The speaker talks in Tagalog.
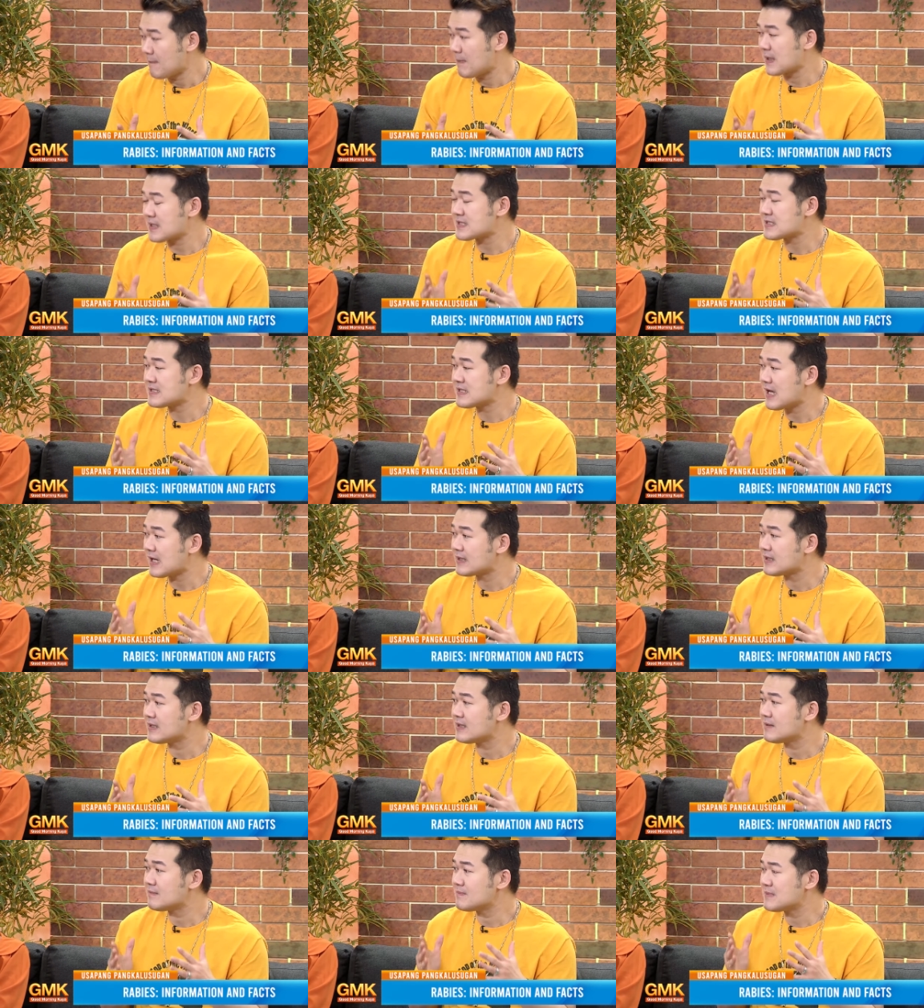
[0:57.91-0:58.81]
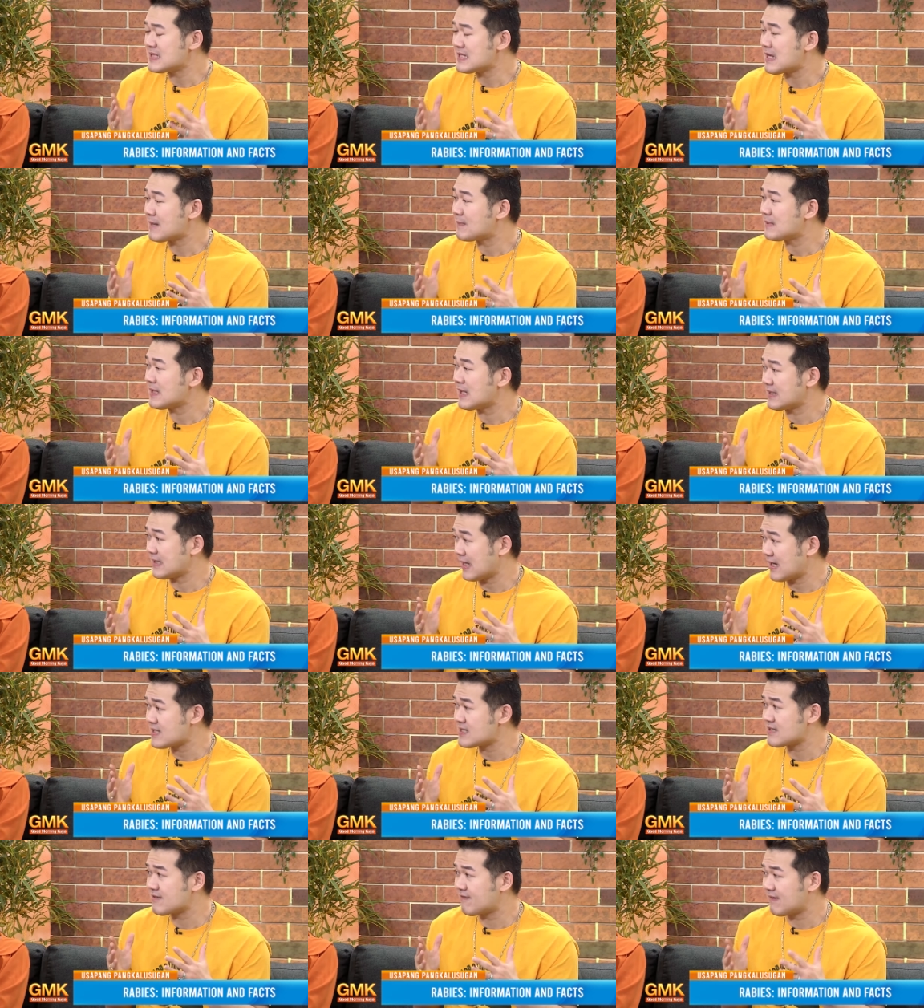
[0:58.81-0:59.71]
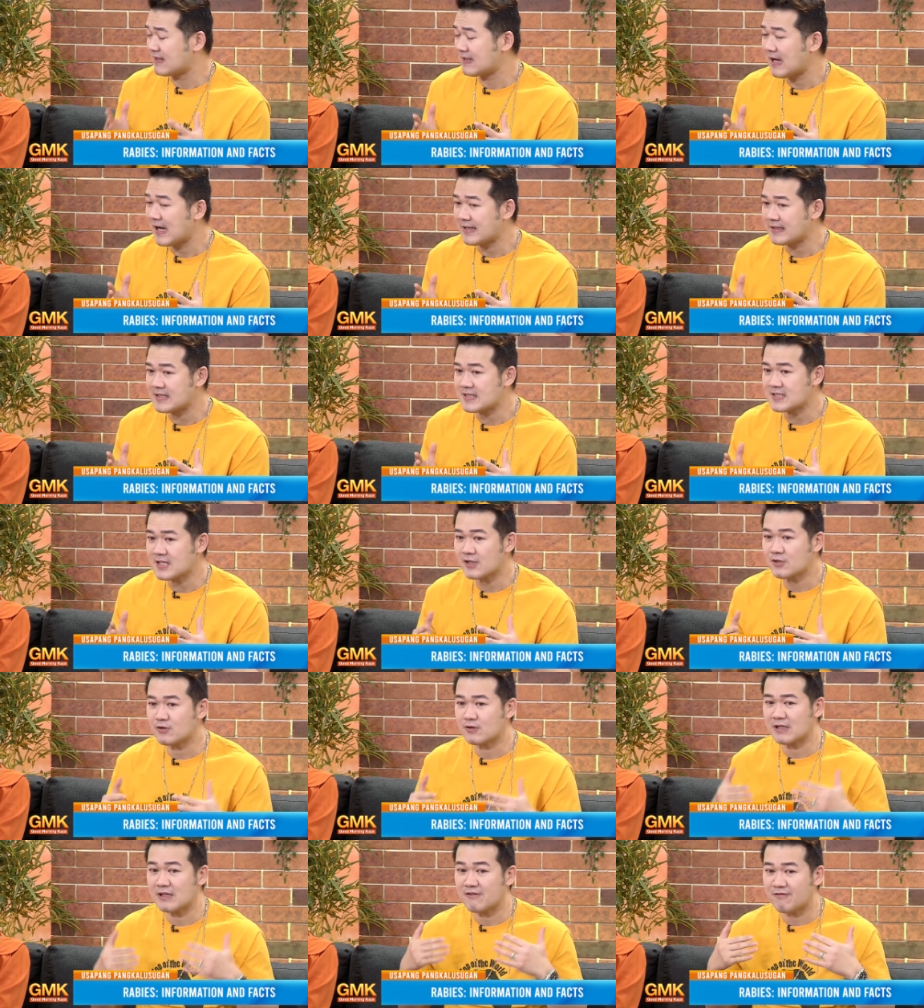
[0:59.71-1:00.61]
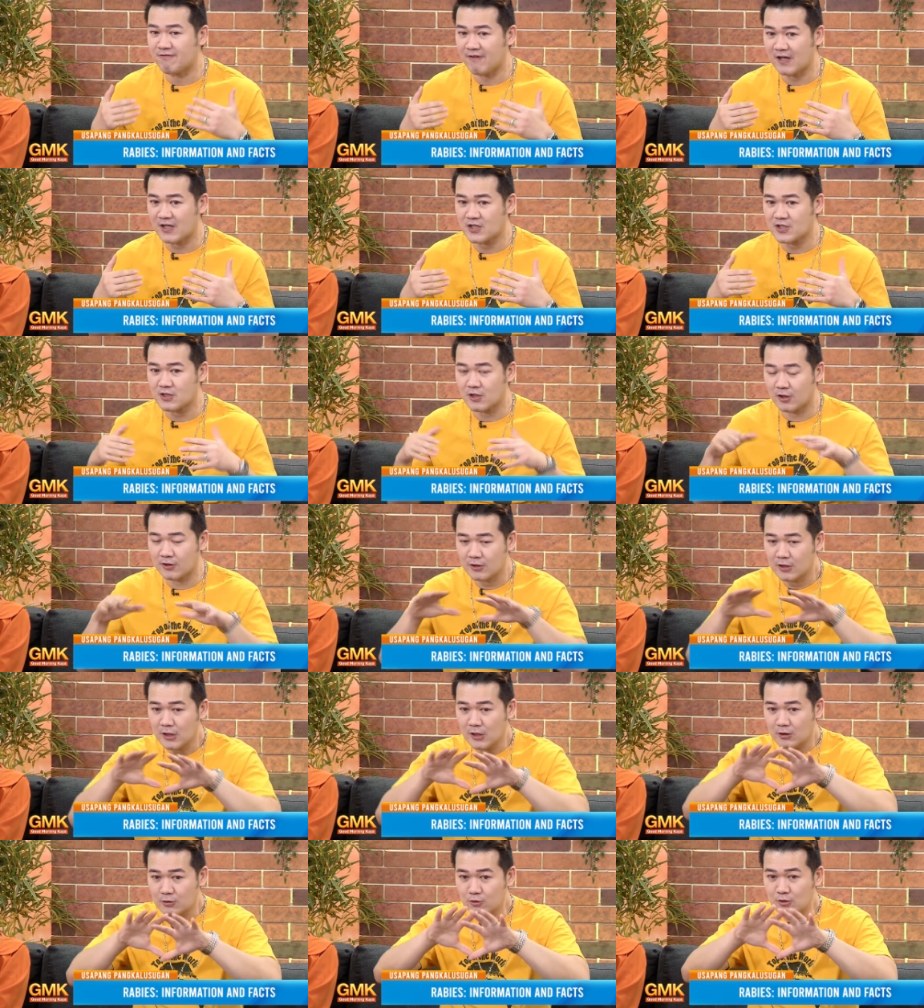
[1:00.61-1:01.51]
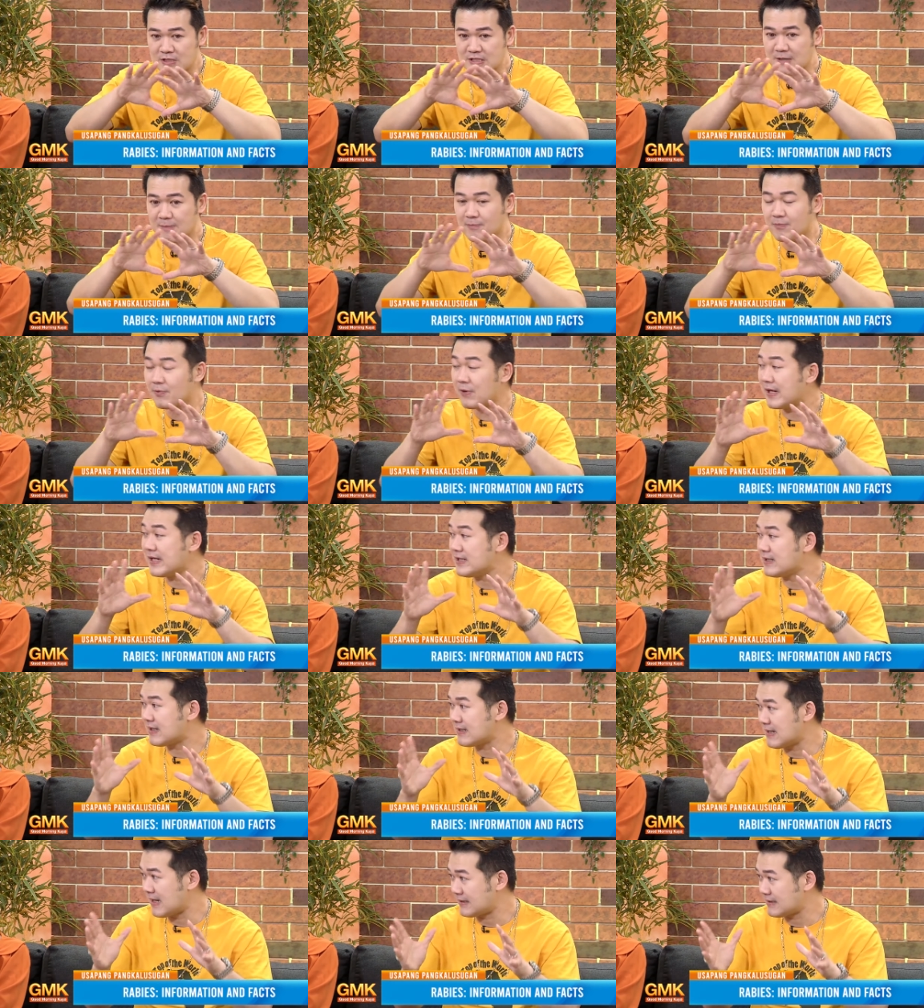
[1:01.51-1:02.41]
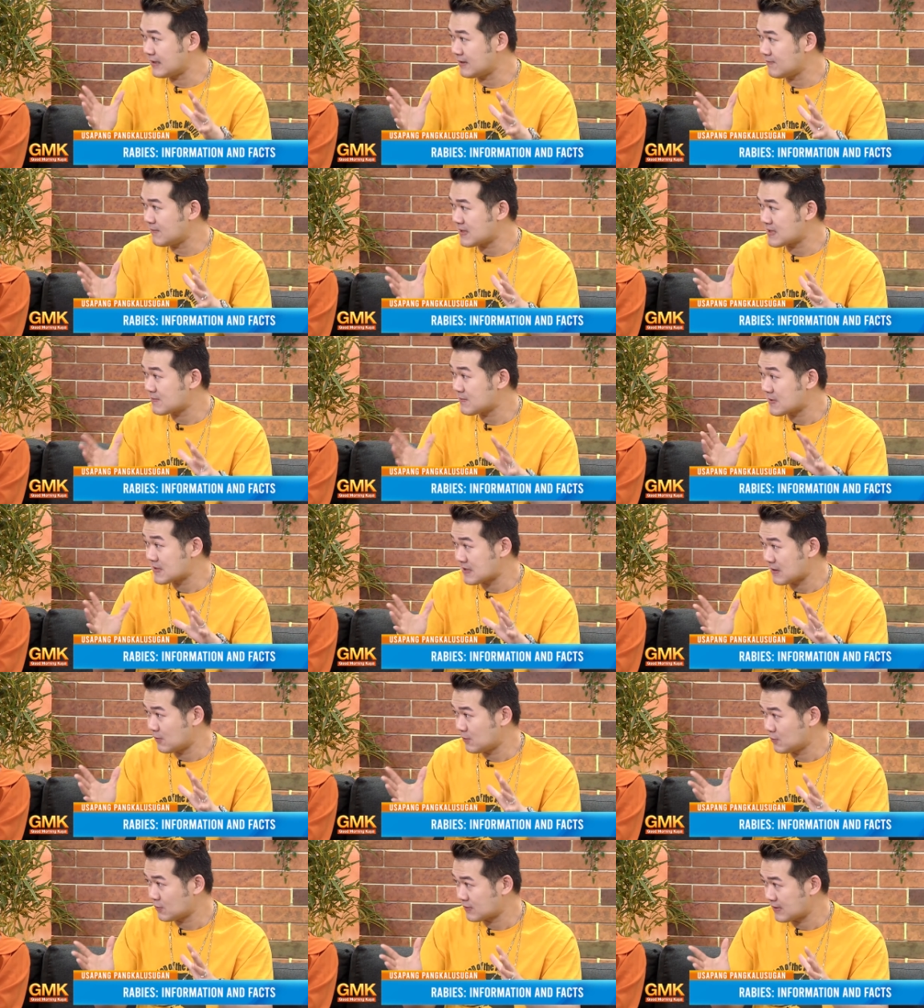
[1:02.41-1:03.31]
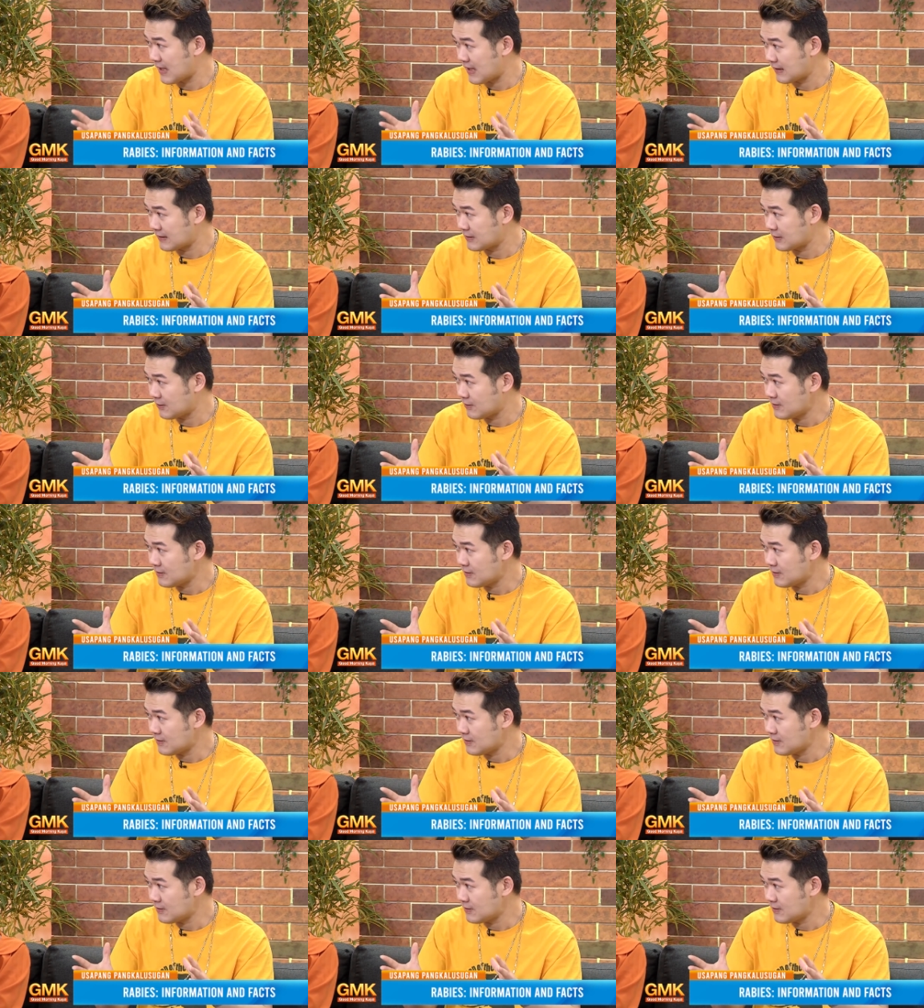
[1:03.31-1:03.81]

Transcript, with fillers: Pag okay. sinabi, sinabi natin encephalitis, yan yung infection dun sa brain natin mismo, sa utak,